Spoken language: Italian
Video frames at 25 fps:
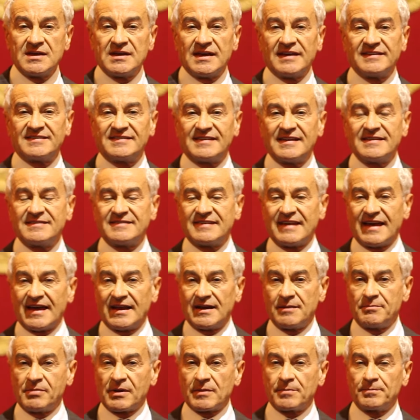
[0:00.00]

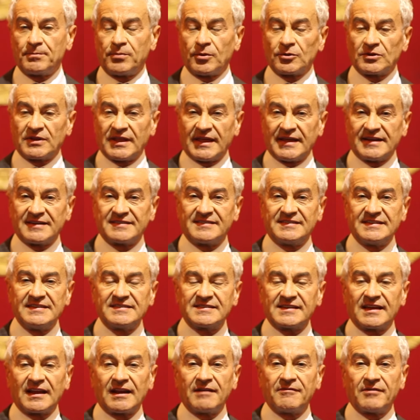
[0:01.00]
essenziali per potersi
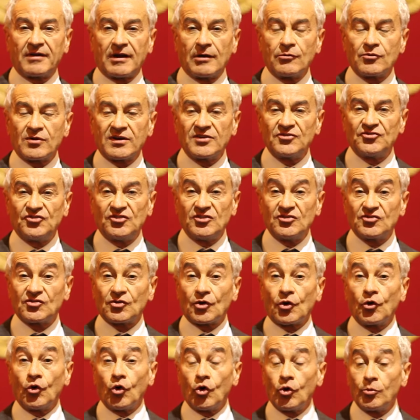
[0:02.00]
iscrivere a un
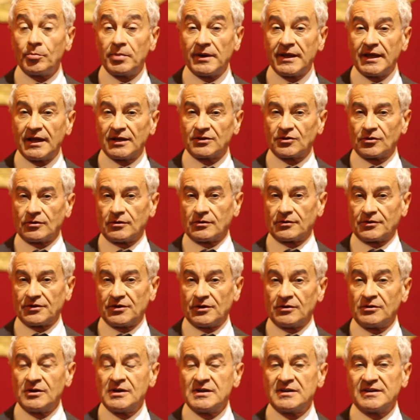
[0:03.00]
registro
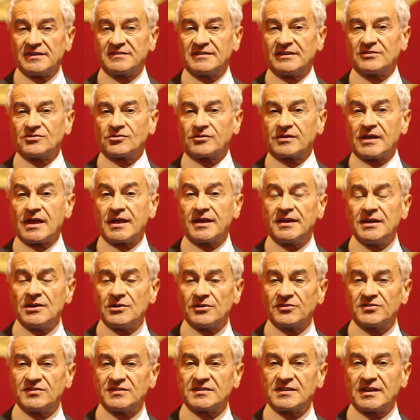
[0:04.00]
obbligatorio, nel senso che chi
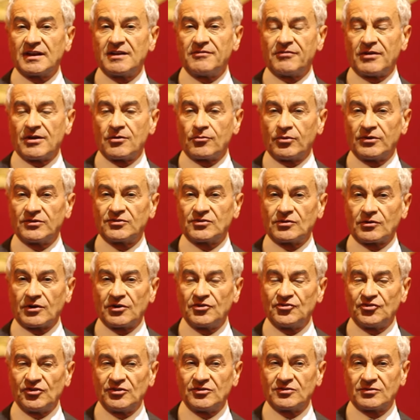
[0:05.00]
non si iscrive in questo
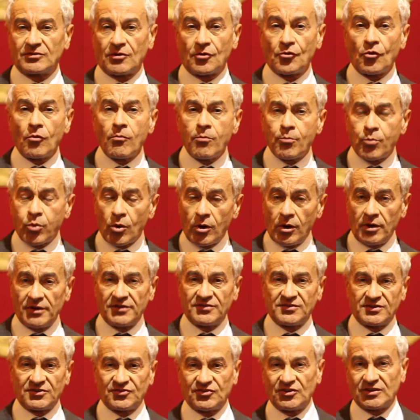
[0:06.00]
registro non può
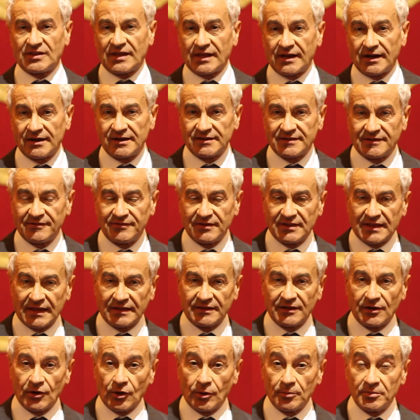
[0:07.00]
esercitare l'attività
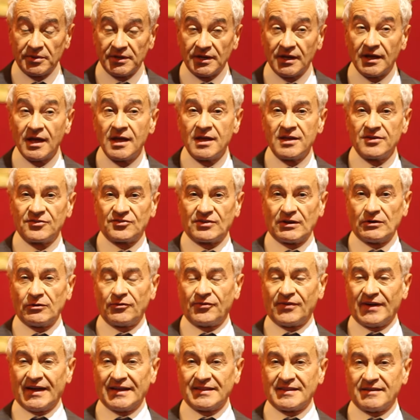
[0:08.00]
di lobbying, se lo
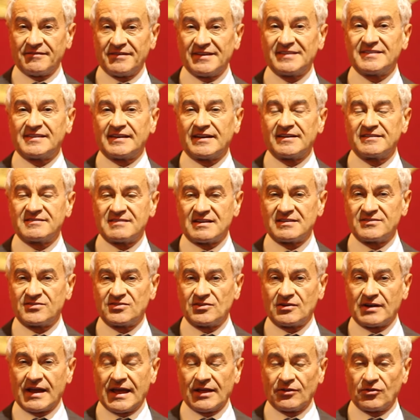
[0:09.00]
fa deve essere
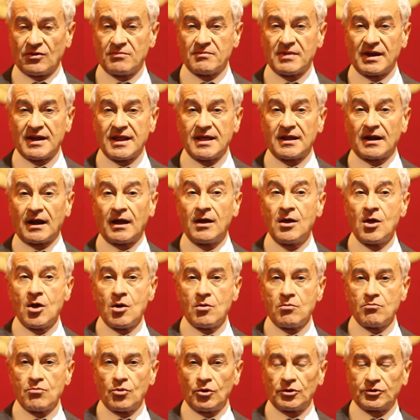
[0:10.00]
sanzionato in maniera
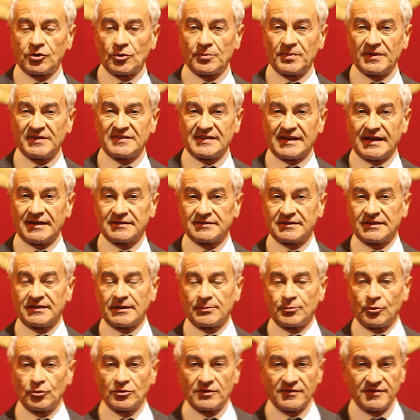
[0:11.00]
molto pesante
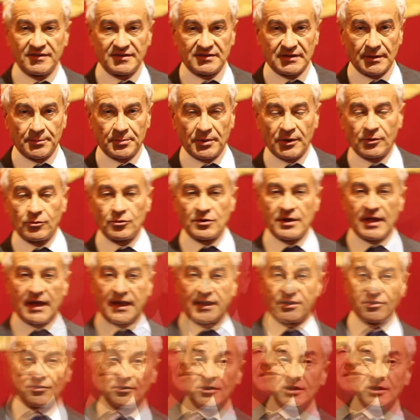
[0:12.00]
dal punto di vista pecuniario.